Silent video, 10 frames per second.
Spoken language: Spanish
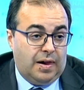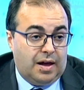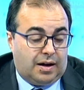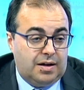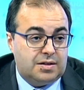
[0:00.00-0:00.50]

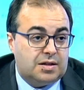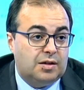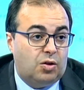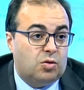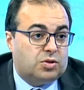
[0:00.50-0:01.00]
Y aquí en este
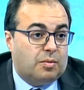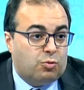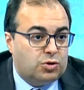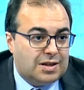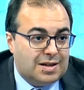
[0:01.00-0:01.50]
sentido, pues a mí
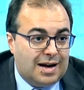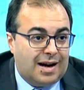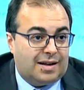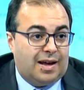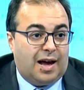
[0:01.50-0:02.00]
me gustaría
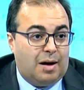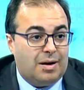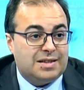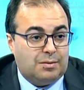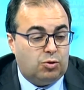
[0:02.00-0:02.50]
señalar que
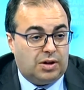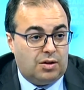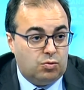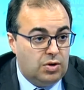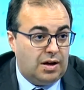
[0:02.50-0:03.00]
jamás ha
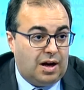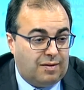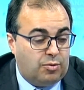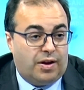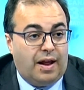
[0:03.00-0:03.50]
votado ULEG a
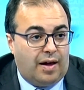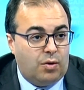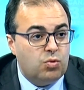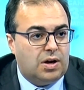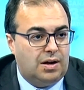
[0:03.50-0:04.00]
favor de nada,
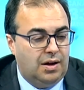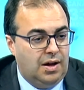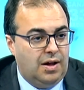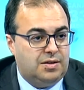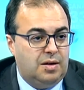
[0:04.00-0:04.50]
nunca.
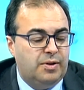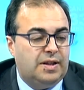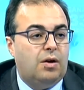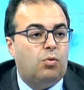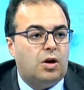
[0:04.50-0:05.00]
Siempre
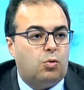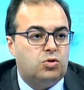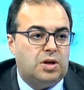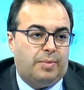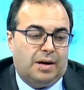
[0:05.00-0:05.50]
tiene alguna
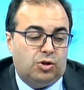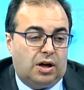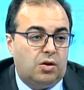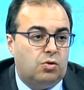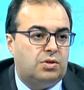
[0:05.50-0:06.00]
excusa para
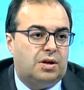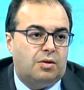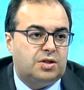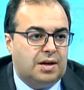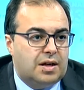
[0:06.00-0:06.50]
votar en contra
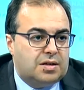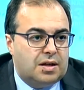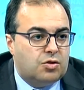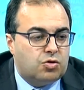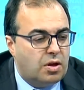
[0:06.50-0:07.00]
o
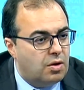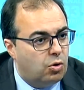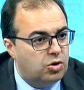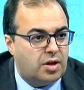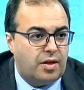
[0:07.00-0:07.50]
abstenerse. Y eso desde
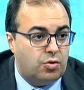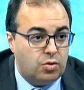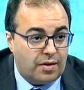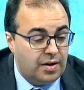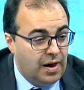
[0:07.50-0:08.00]
luego no se hace
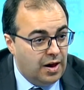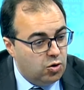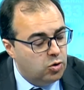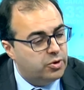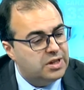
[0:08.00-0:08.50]
ciudad.
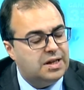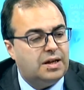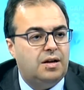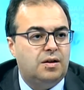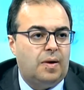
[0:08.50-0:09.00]
No puede ser
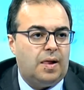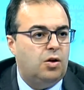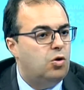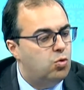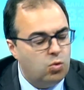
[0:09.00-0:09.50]
nunca han
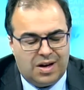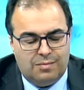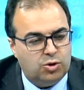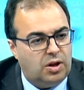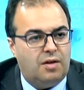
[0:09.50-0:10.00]
votado
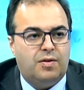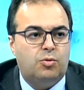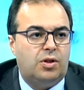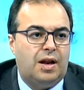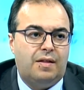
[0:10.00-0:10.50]
a
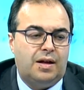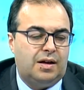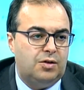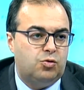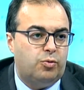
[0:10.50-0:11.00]
favor de nada
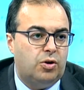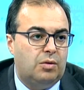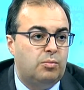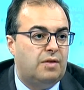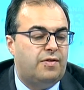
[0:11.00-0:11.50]
que
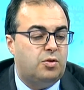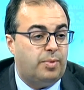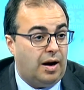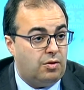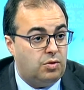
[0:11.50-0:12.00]
suponga un beneficio
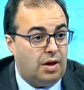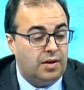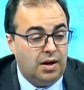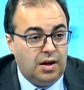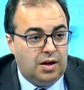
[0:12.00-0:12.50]
para la ciudad.